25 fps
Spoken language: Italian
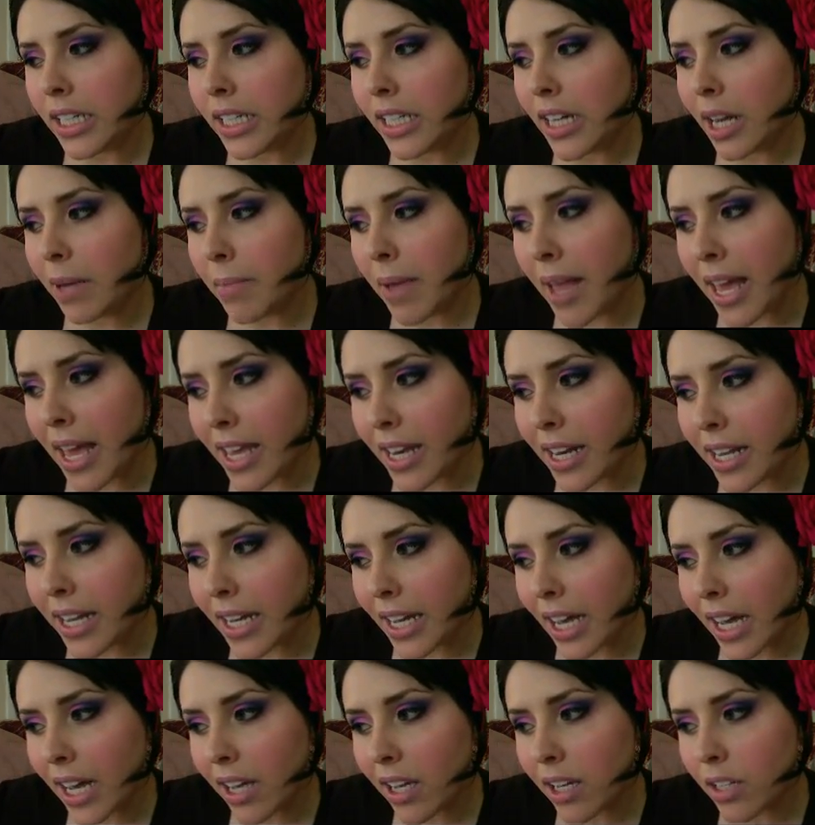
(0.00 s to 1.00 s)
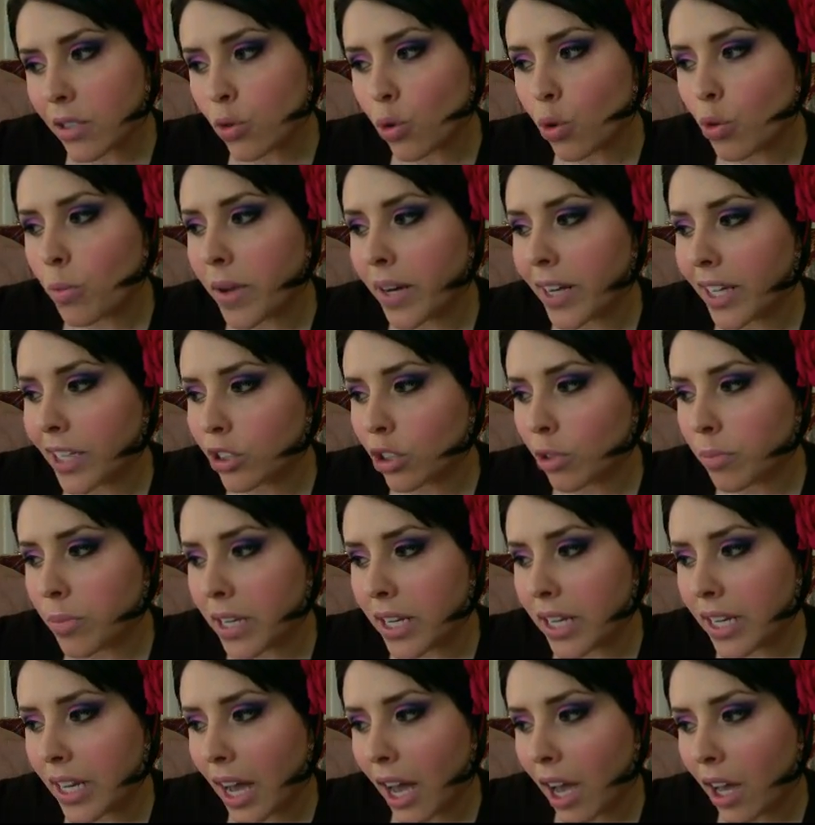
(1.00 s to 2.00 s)
In America, sul mercato
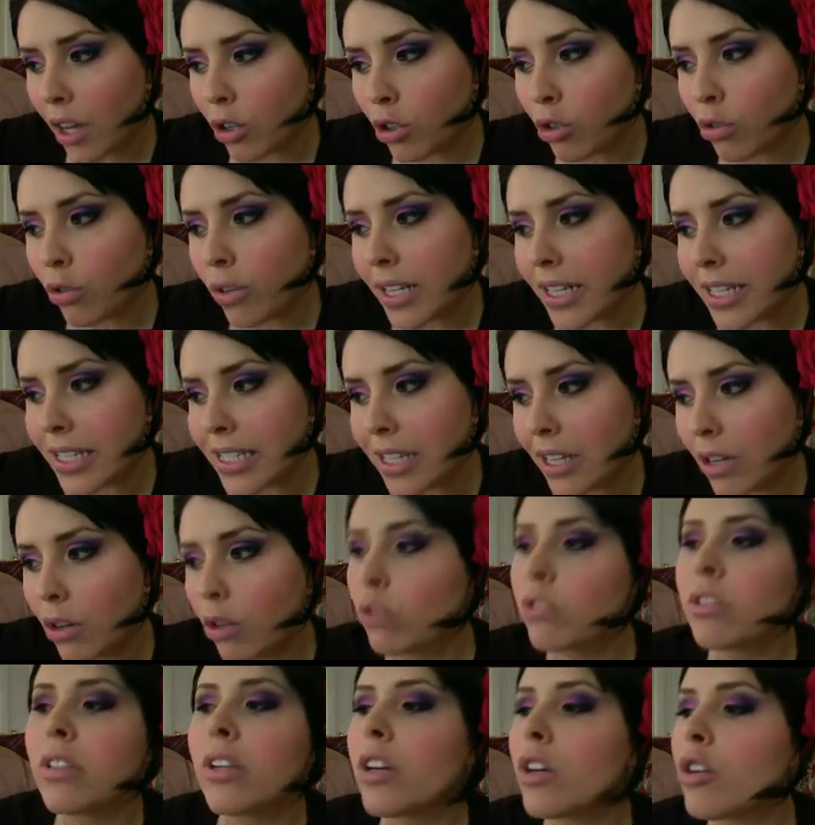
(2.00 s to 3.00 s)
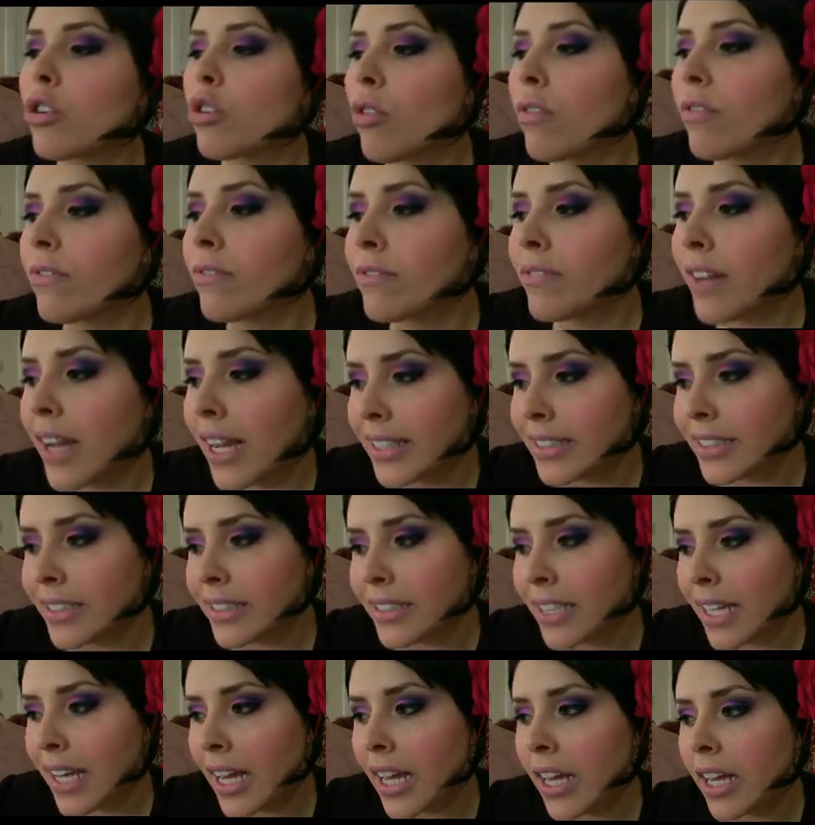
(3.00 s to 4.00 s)
americano, l'Estée Lauder non
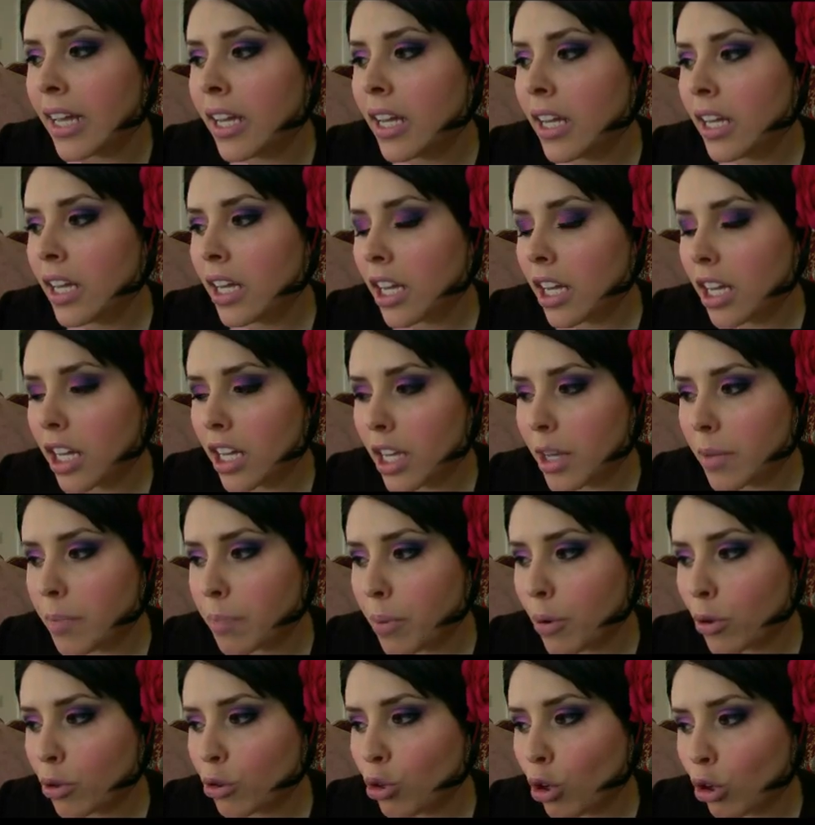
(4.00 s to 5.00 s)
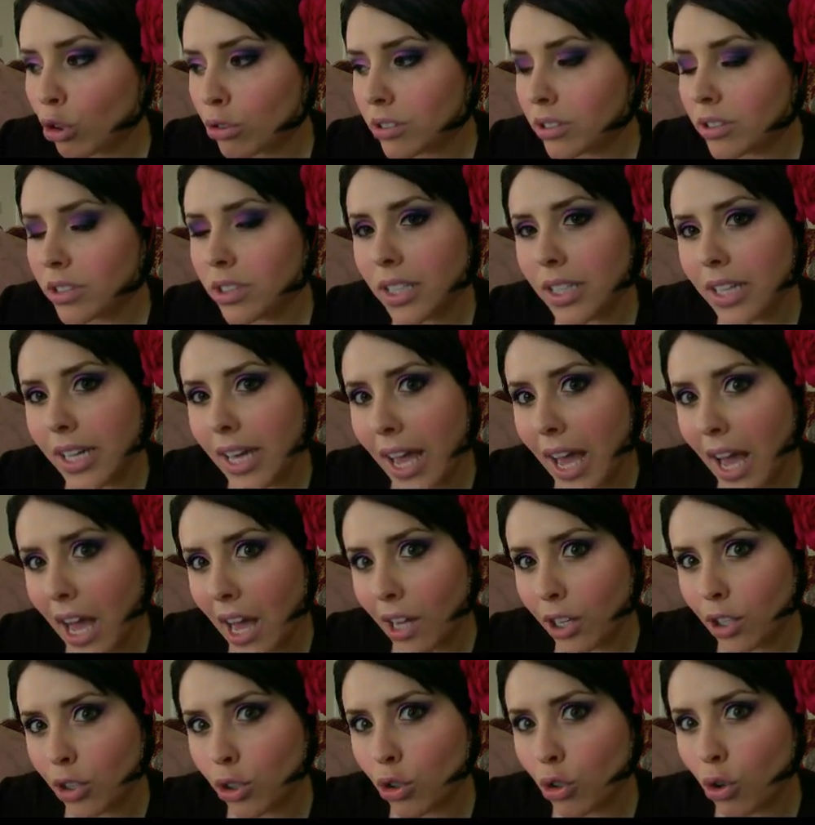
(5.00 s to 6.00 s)
vende eh, prodotti che
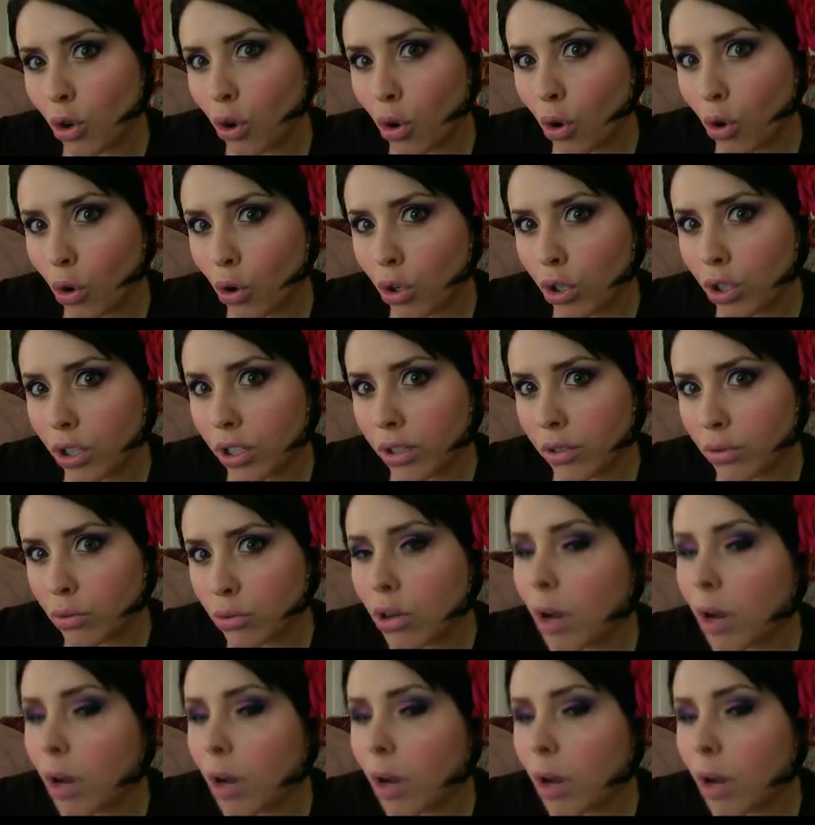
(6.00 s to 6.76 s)
hanno eh,